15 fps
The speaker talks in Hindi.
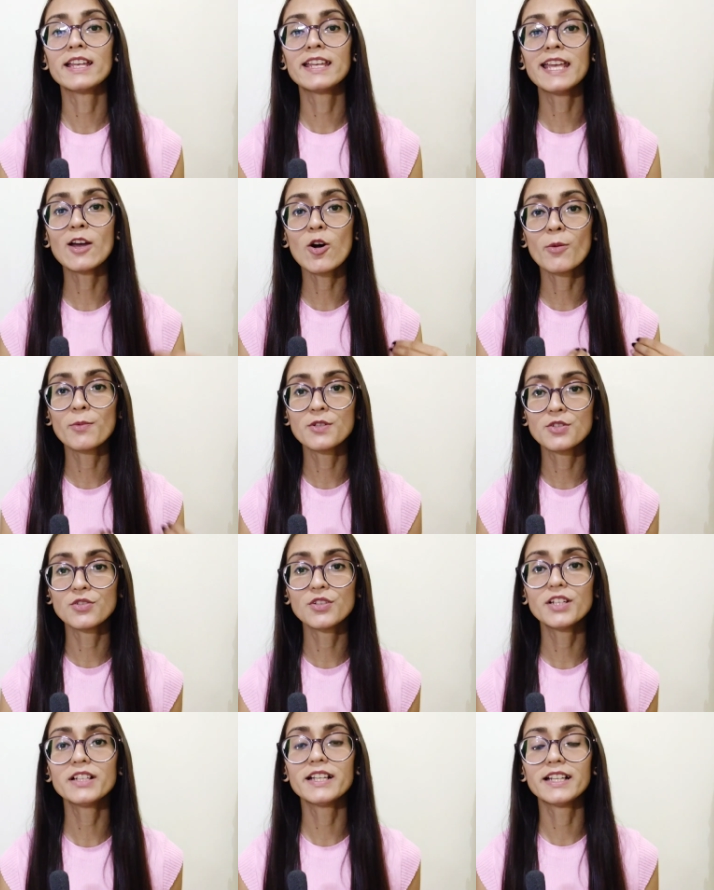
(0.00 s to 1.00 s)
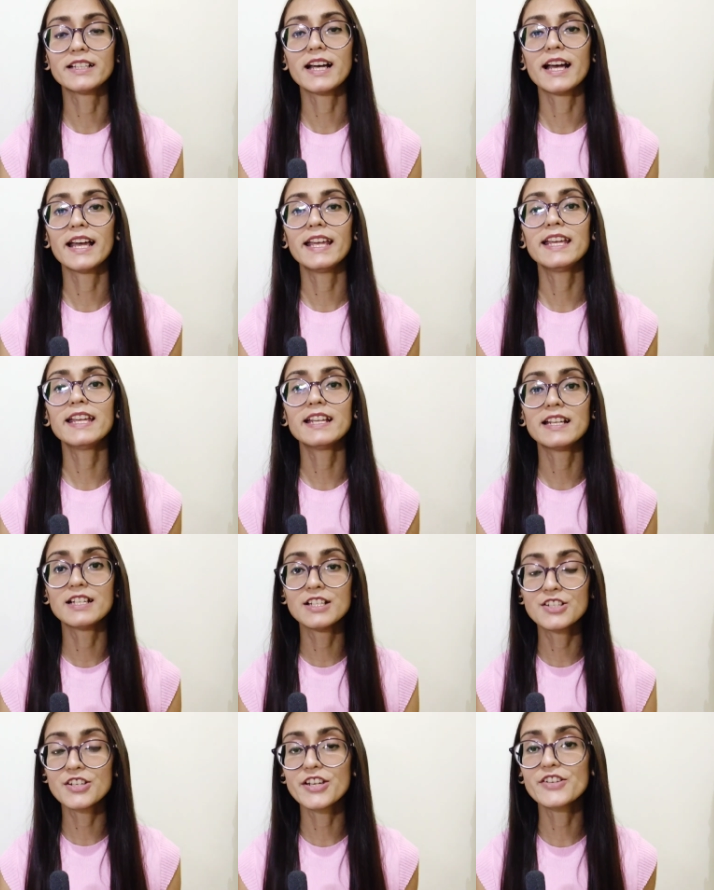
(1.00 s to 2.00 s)
ये अपॉर्चुनिटी देता है ये
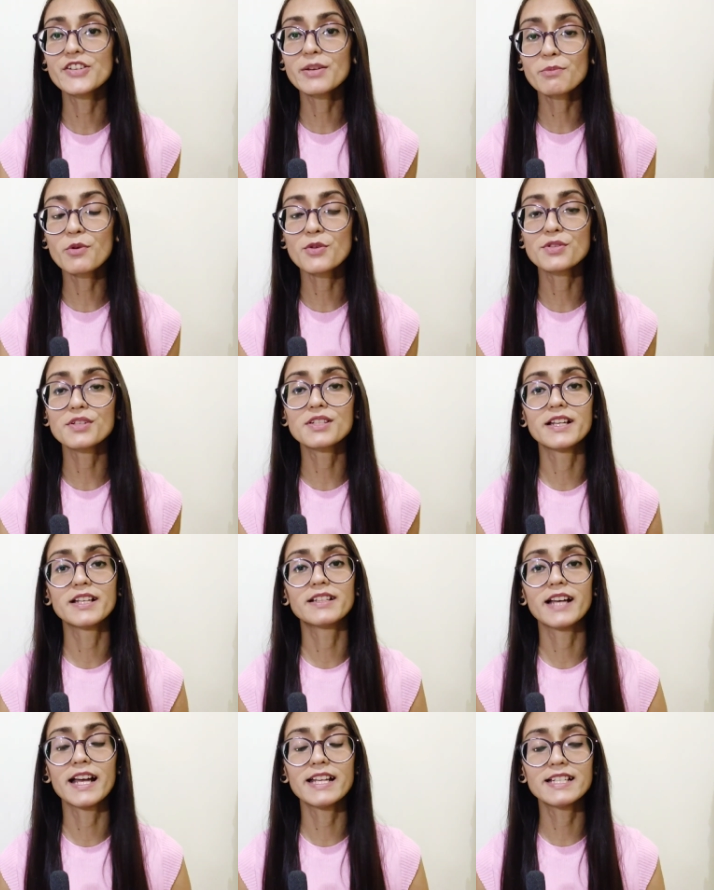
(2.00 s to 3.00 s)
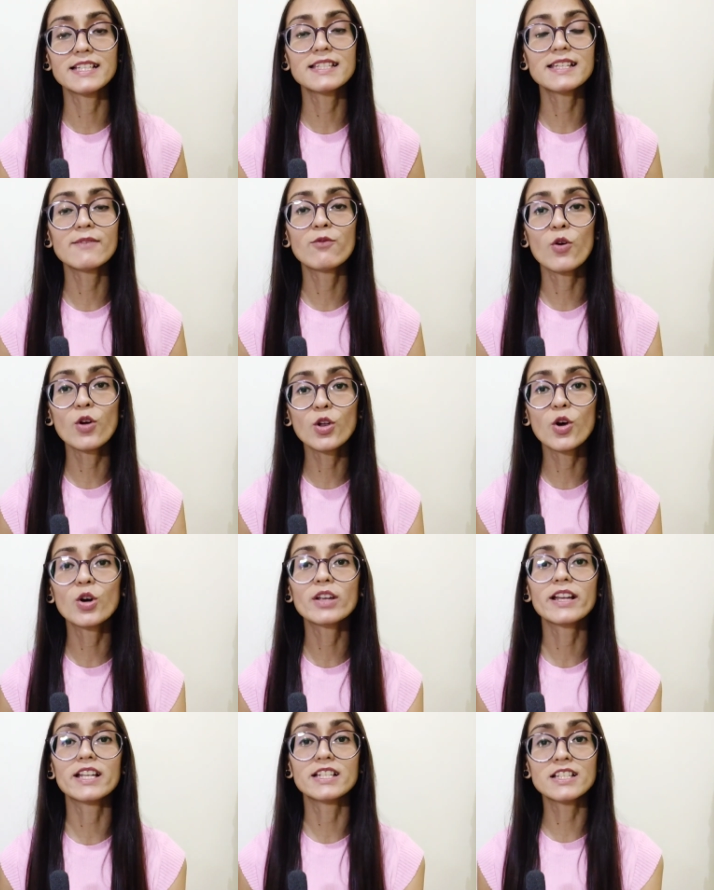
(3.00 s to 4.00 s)
रजिस्ट्रेशन प्रोसेस देता है जिससे वो
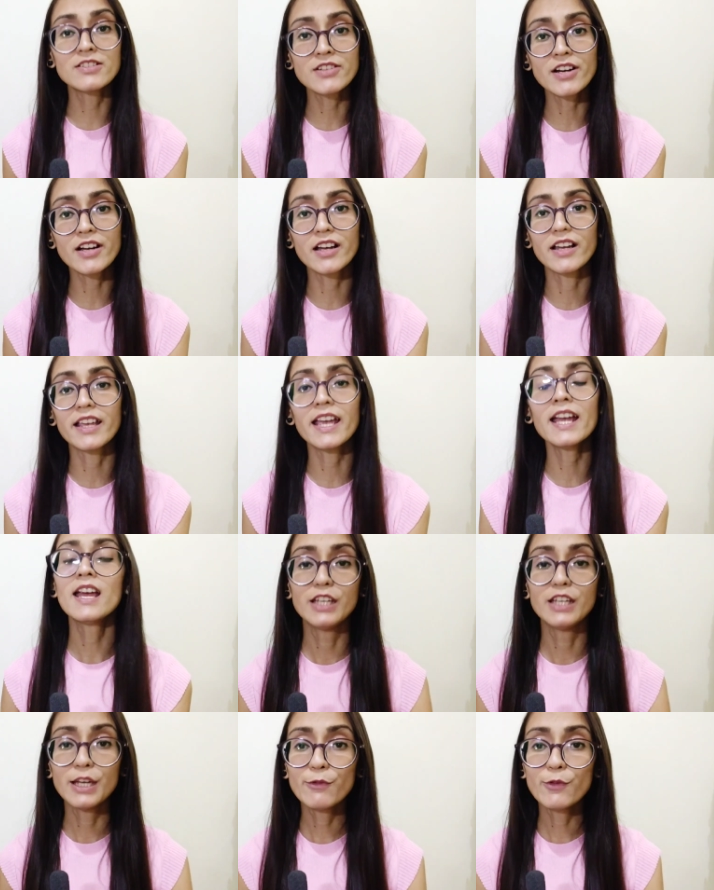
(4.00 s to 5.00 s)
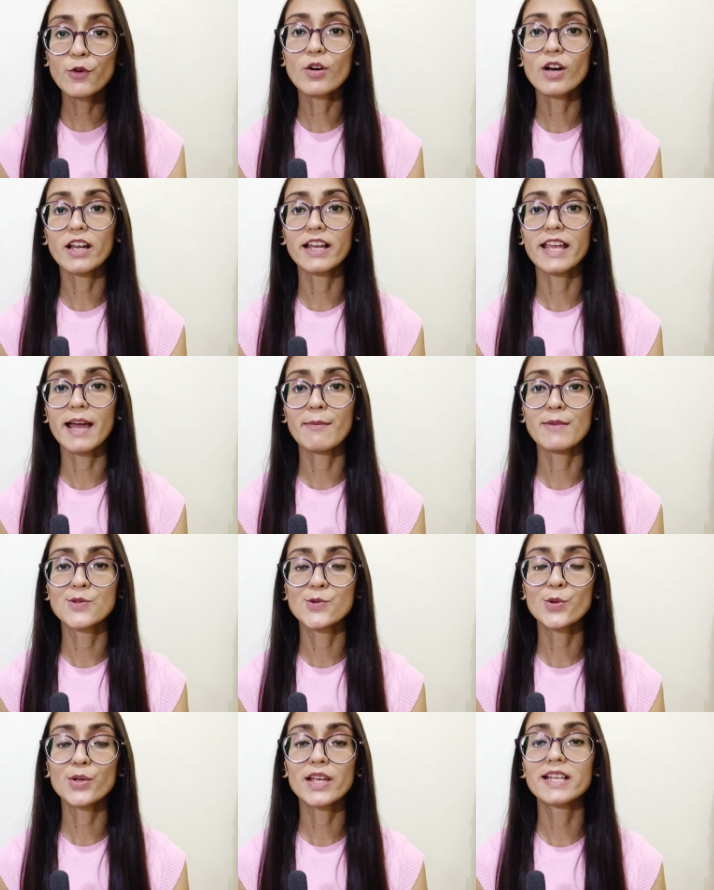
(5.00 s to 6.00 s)
लोग रजिस्टर करके रिव्यू करके
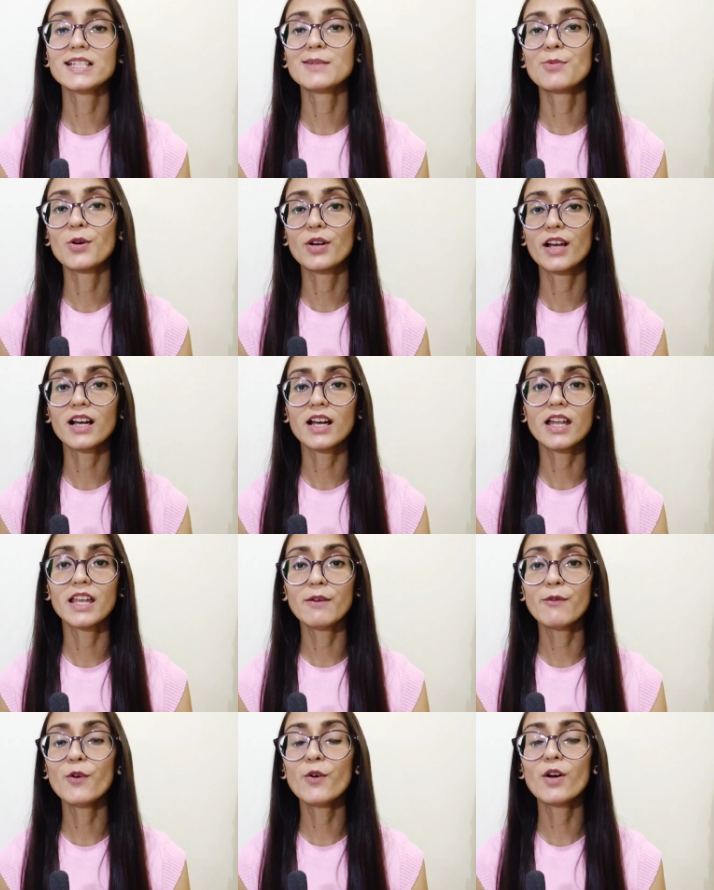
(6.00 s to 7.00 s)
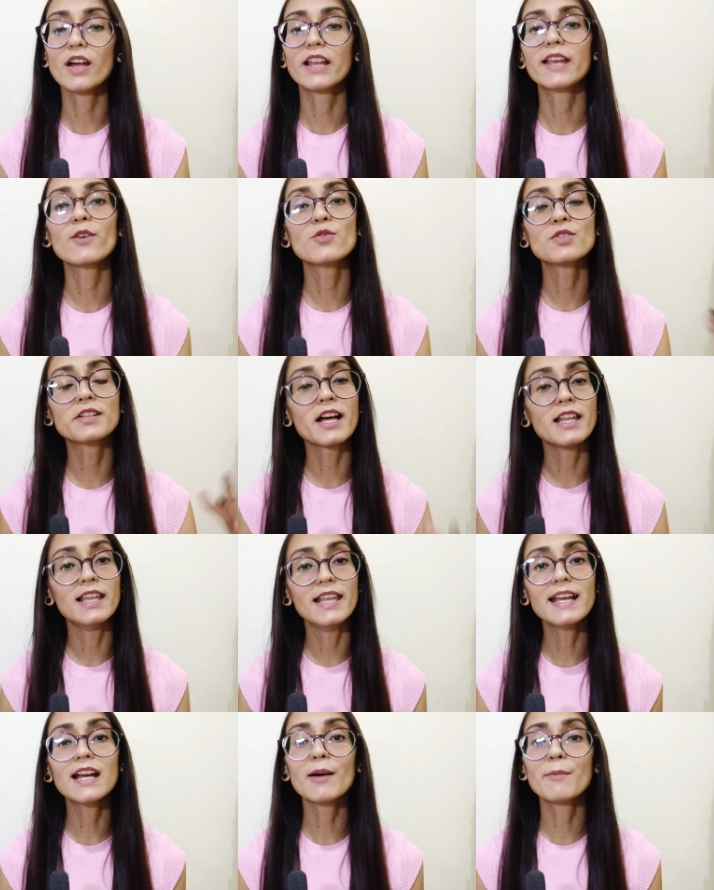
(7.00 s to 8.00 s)
अमेजोन के किसी प्रोडक्ट का रिव्यू करके उसका
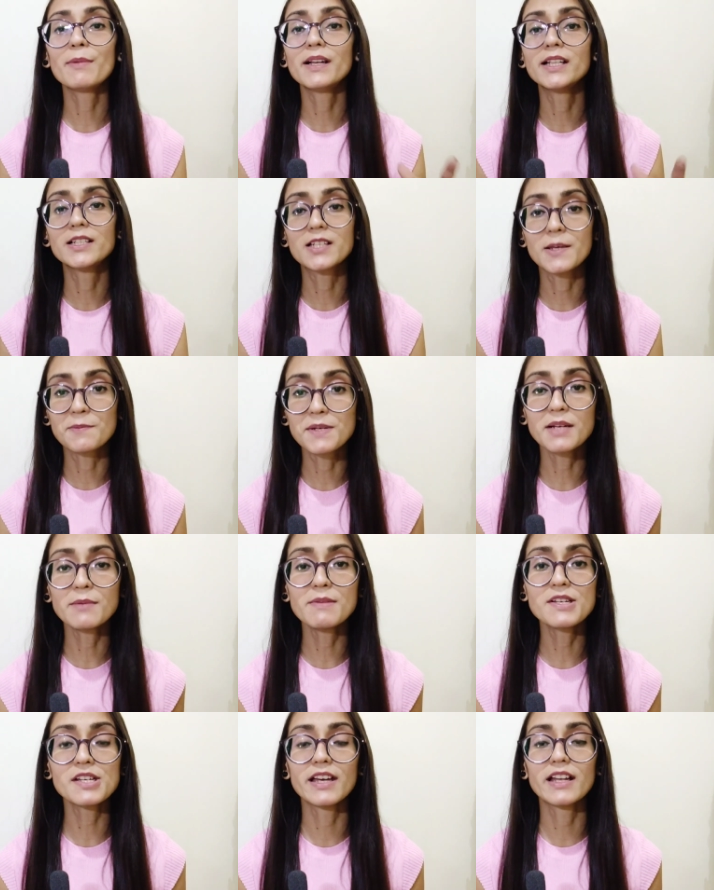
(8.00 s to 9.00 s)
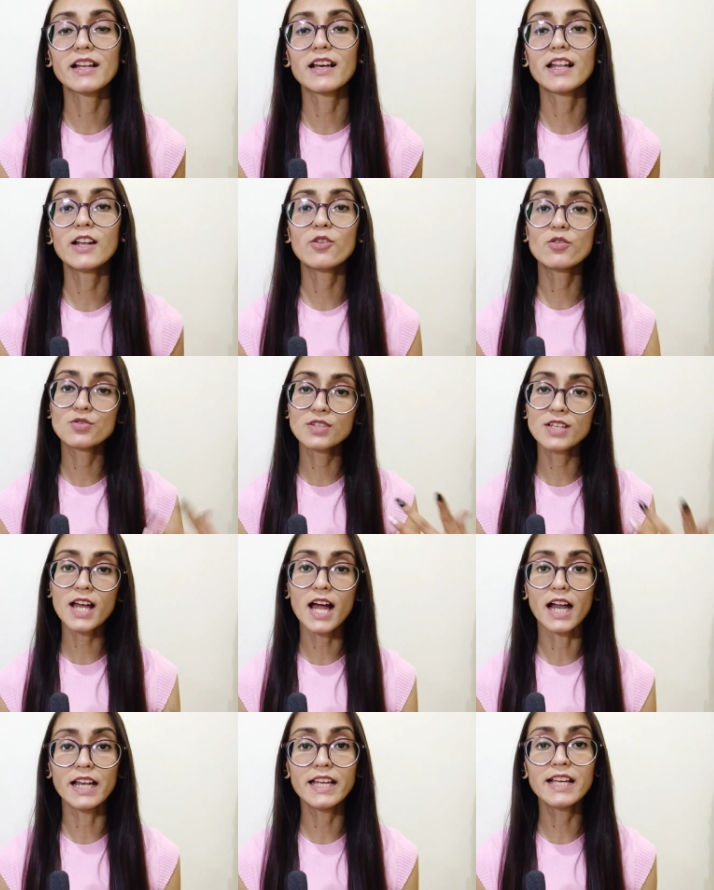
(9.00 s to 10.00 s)
लिंक अपने डिस्क्रिप्शन में शेयर करें और उससे
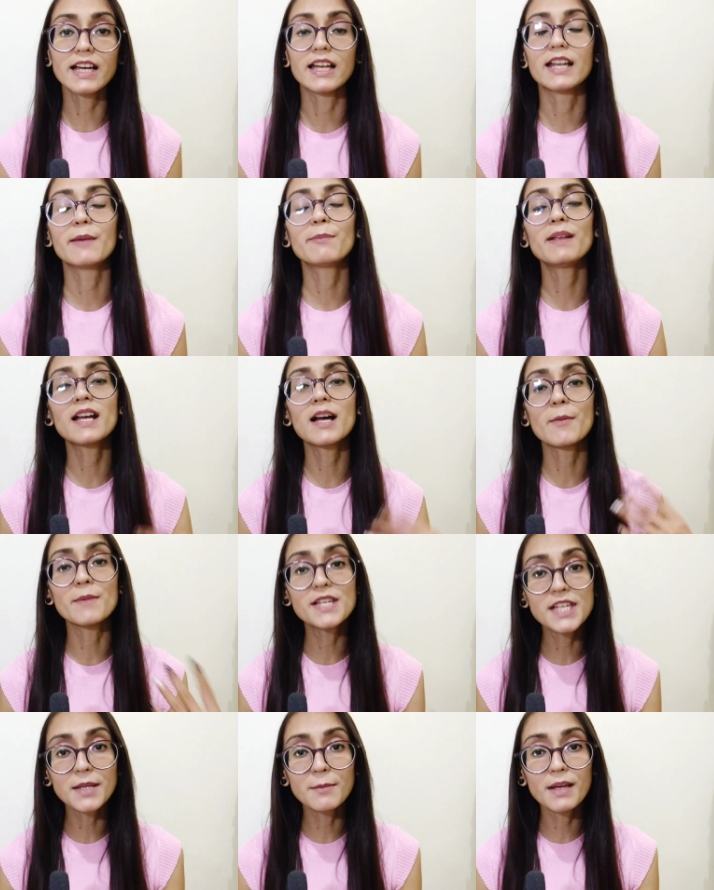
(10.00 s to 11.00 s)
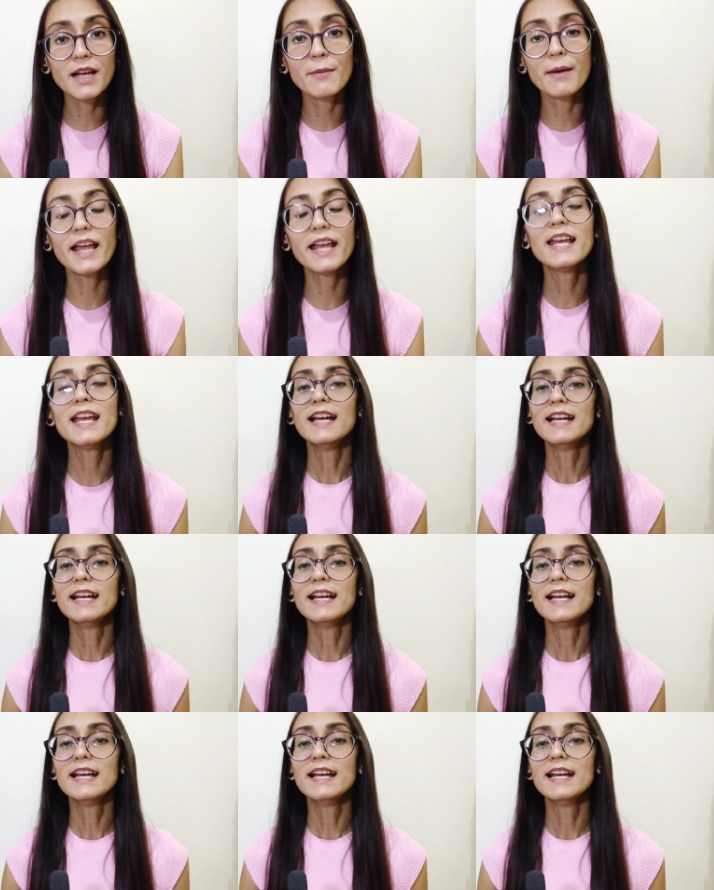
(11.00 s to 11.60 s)
अर्निंग करें अपनी कमीशन भी कमाएं